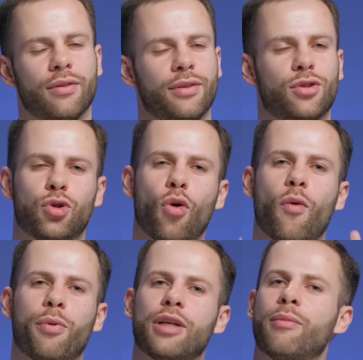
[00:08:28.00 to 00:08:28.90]

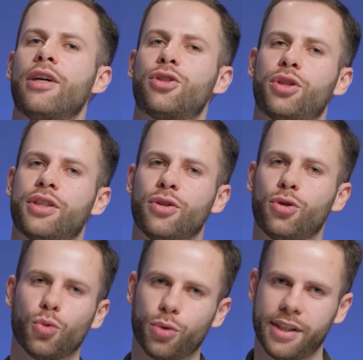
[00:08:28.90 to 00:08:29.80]
снова понимаю, сейчас
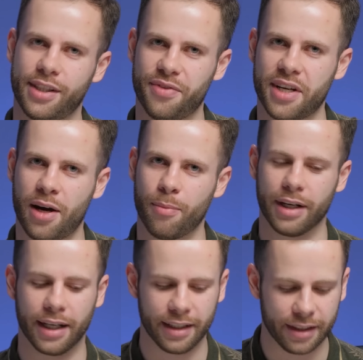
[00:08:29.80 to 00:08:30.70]
начнутся
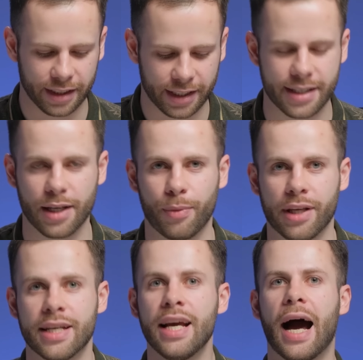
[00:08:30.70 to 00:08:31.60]
дифирамбы какие-то КЗ
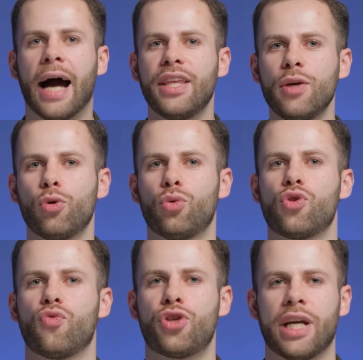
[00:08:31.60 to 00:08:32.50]
петь. Они будут
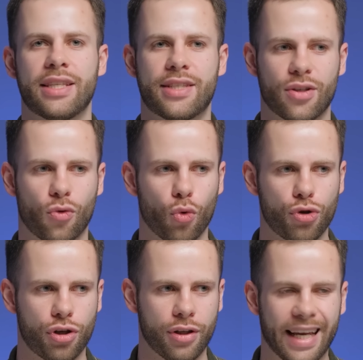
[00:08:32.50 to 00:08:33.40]
звучать э,
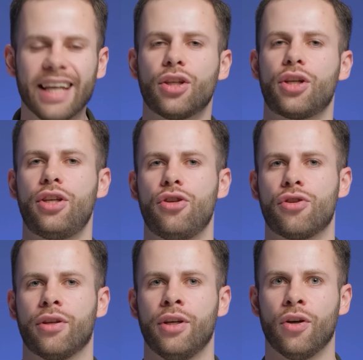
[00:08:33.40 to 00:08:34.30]
очень
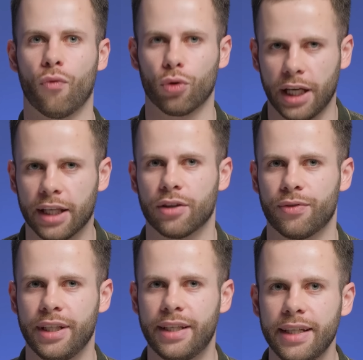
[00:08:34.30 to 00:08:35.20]
энергично. Вот это в
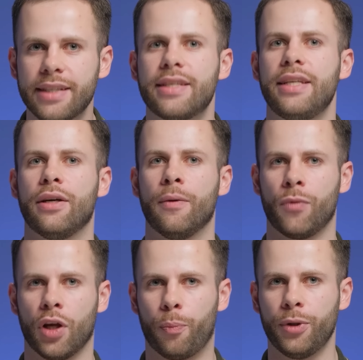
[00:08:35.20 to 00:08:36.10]
них есть, и
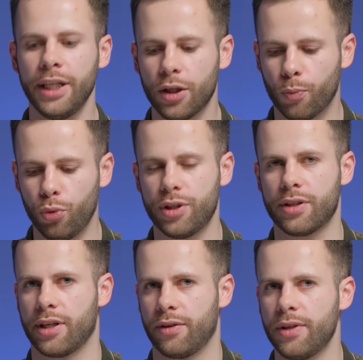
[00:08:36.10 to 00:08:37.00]
а, плеер
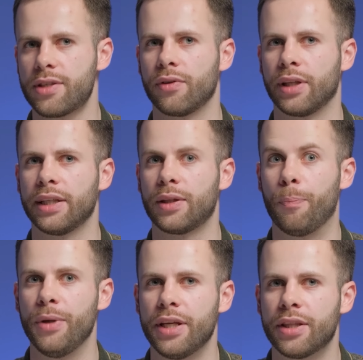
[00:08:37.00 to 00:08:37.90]
будет, соответственно, это
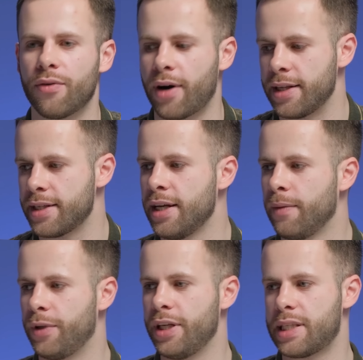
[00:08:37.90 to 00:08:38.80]
передавать.
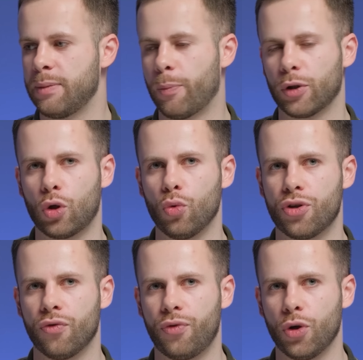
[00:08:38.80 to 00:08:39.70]
Если мы
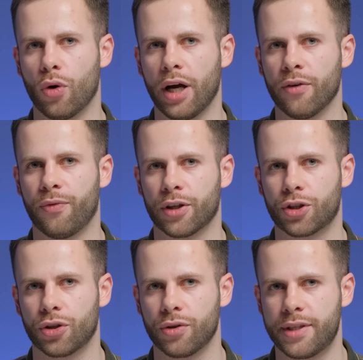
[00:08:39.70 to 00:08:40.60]
подключим FIO
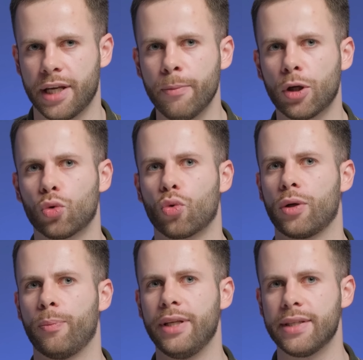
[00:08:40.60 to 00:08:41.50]
FH7,
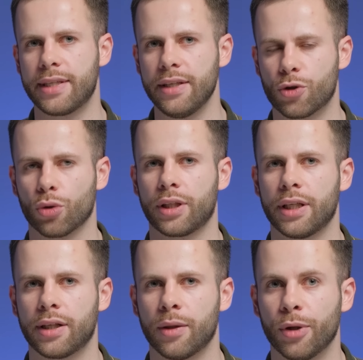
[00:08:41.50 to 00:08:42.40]
которые близки
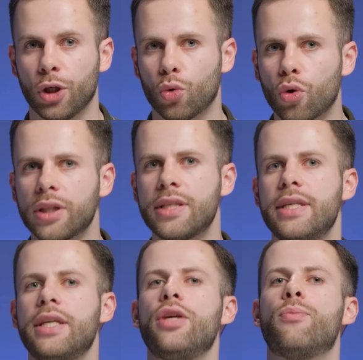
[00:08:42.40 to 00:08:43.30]
все-таки к
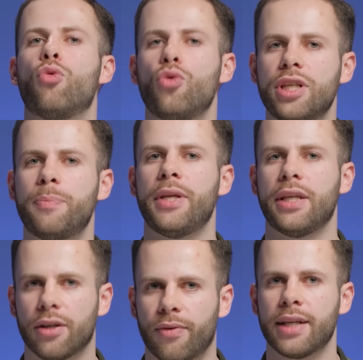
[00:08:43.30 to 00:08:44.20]
мониторности, и будет
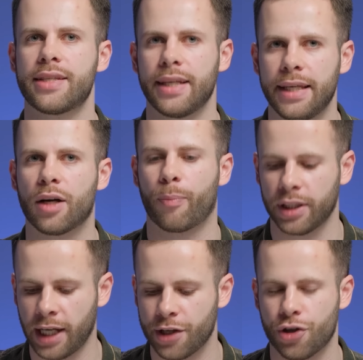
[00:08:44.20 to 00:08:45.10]
передаваться их
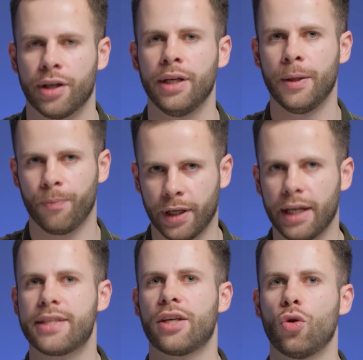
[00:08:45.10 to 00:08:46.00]
подача
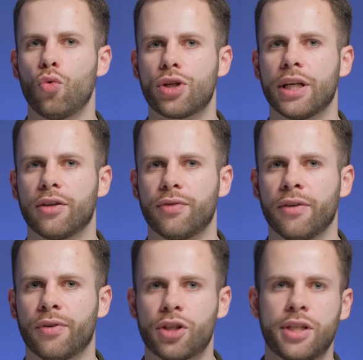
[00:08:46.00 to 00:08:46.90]
этих наушников
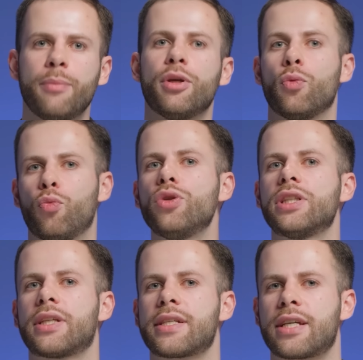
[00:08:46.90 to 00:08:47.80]
FH7 и
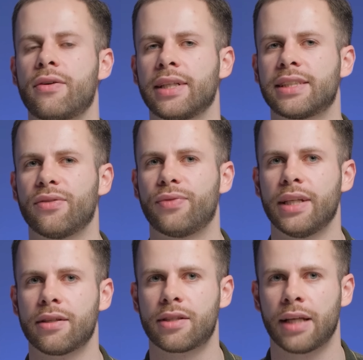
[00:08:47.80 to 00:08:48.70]
будет раскрываться в
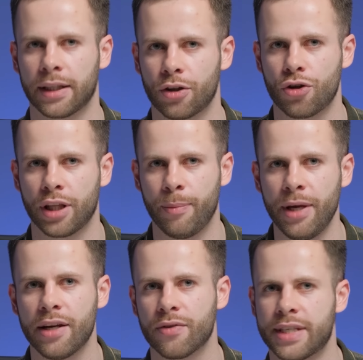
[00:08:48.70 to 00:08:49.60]
достаточной
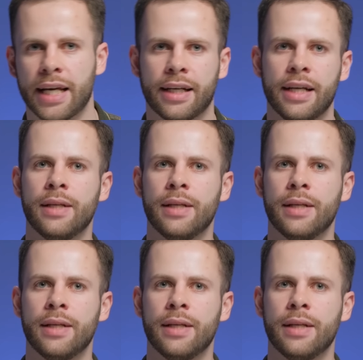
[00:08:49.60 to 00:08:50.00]
мере вся их